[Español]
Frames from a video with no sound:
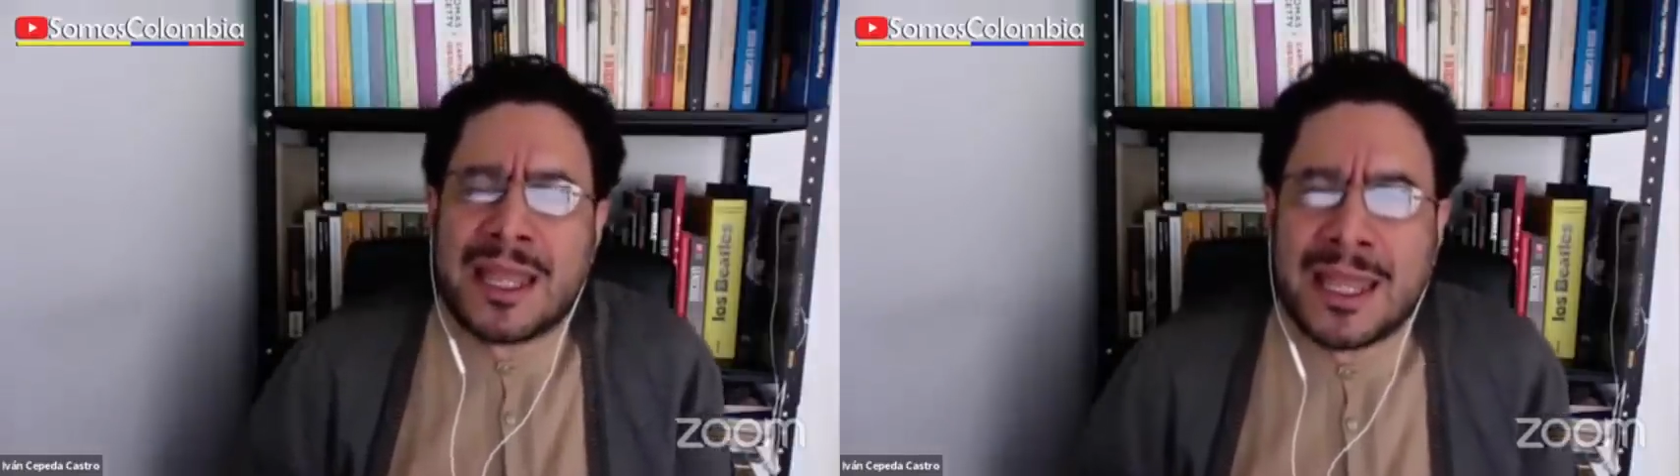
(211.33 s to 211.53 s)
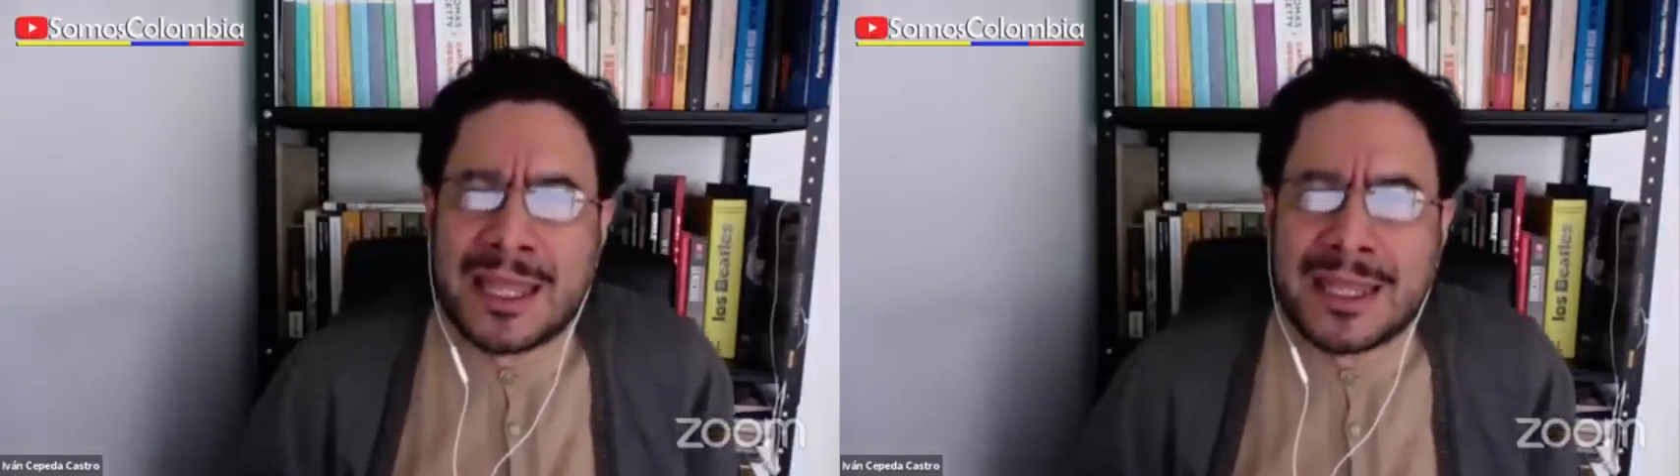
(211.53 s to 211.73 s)

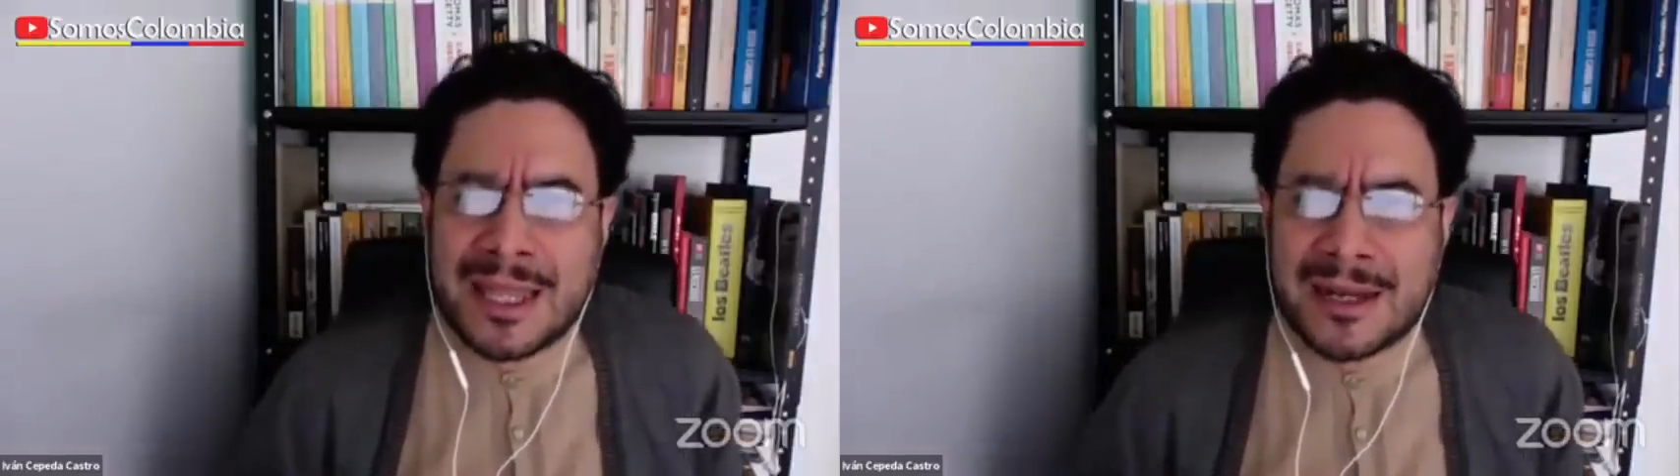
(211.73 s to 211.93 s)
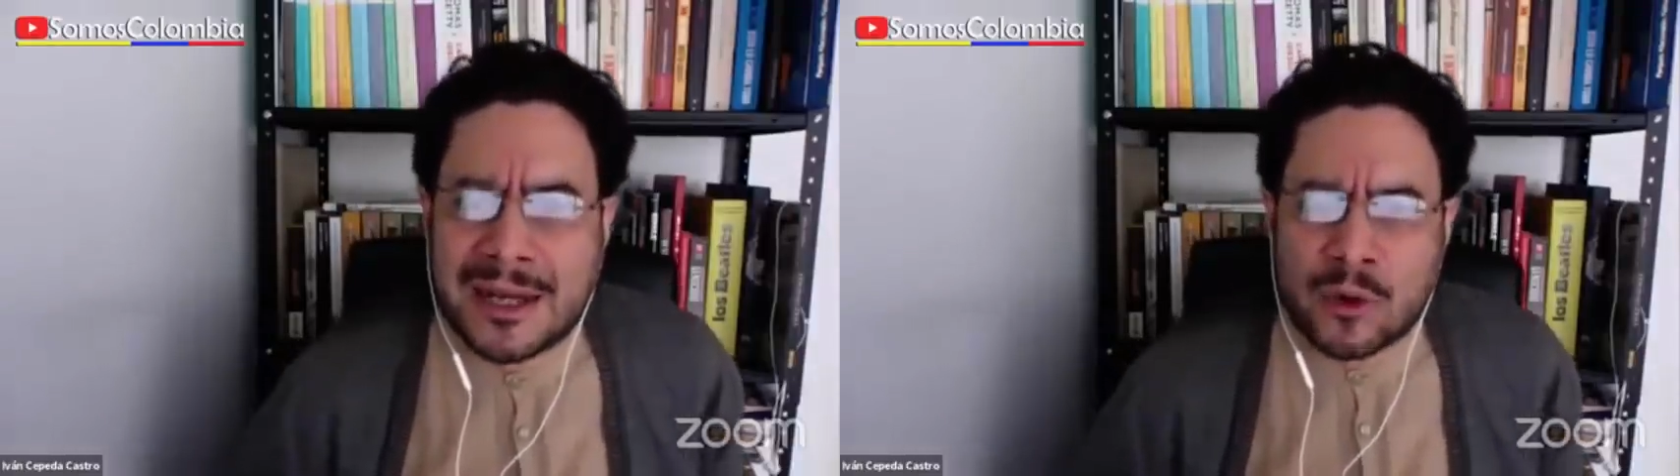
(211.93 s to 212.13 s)
eh,
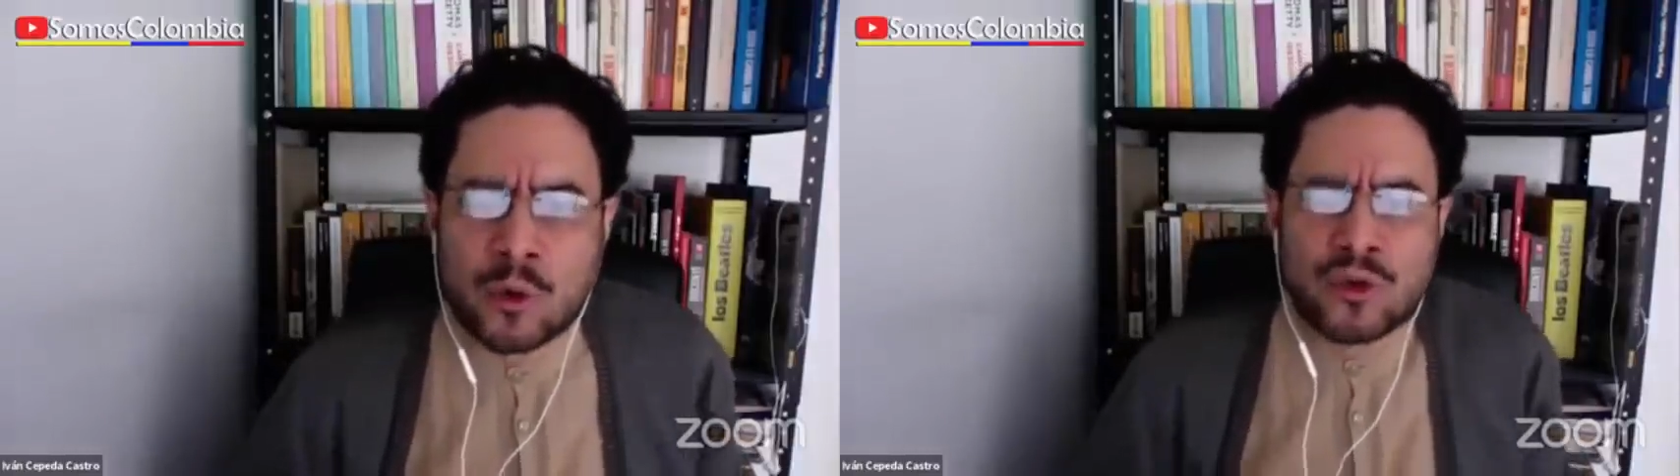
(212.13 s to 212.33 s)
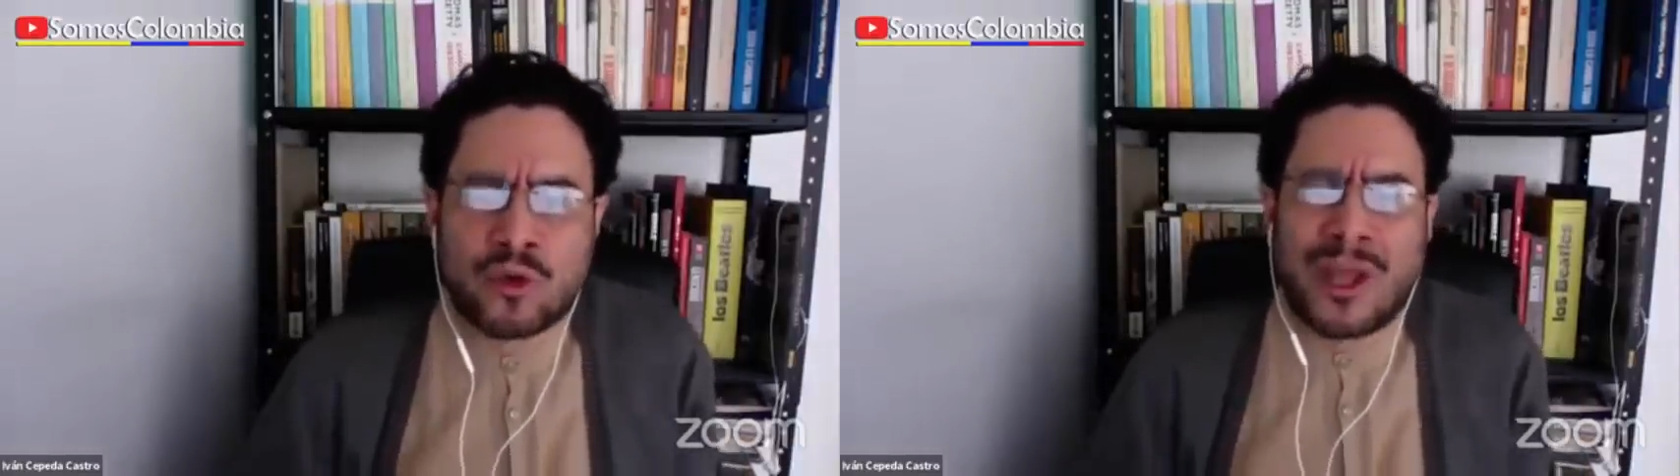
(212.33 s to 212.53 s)
del
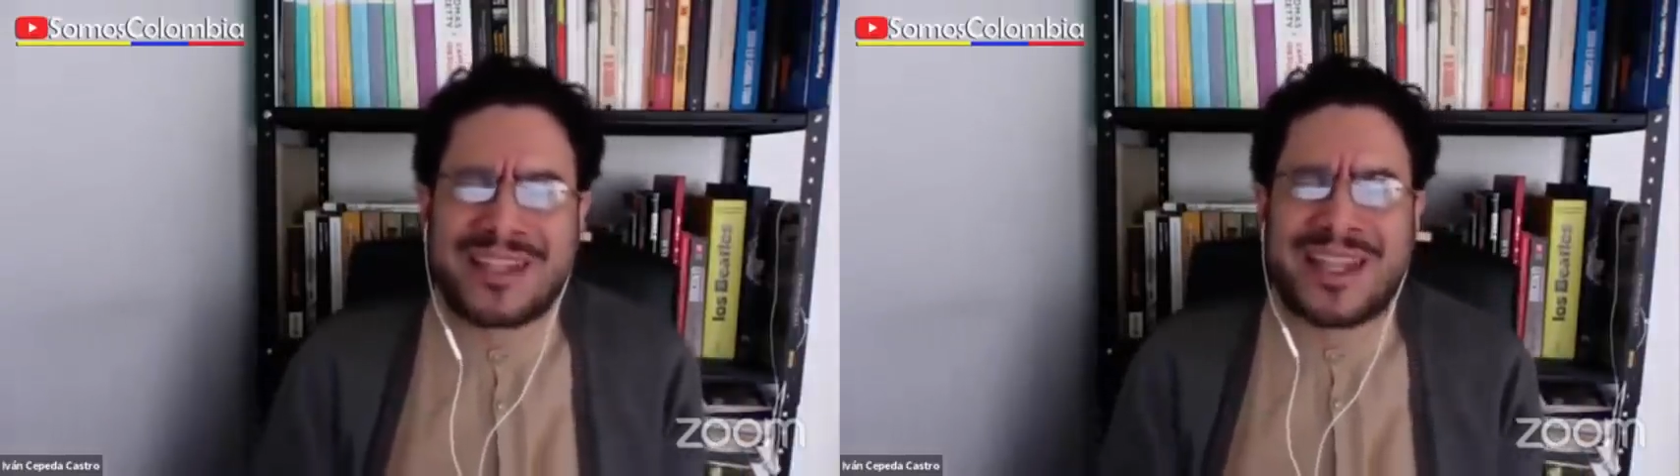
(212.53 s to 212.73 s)
recurso al